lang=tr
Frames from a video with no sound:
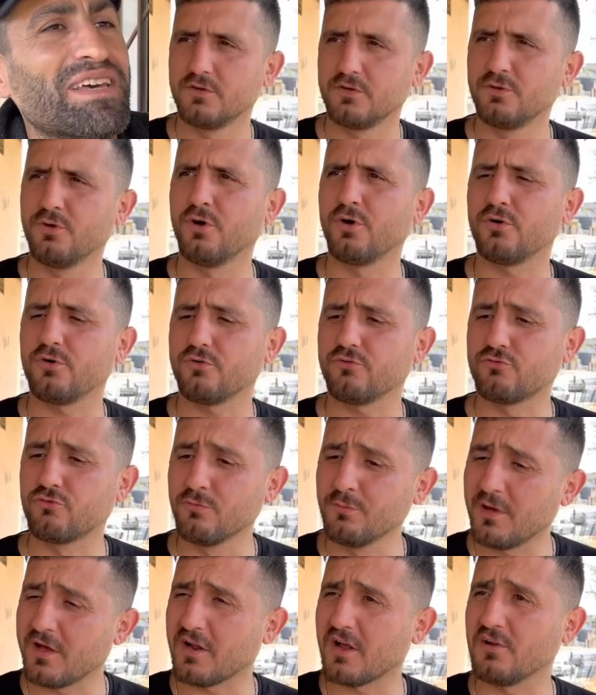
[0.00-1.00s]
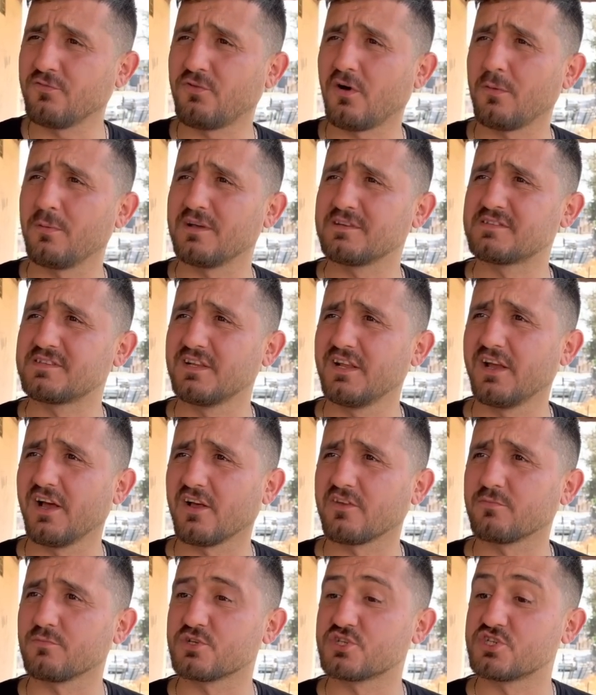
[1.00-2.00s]
Yok Sümer alfabesiyle
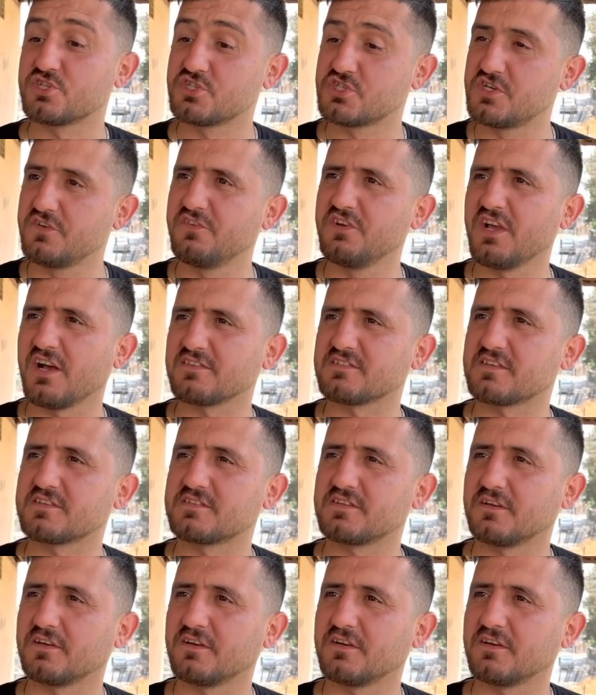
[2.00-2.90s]
yazmış. Çivi yazısı.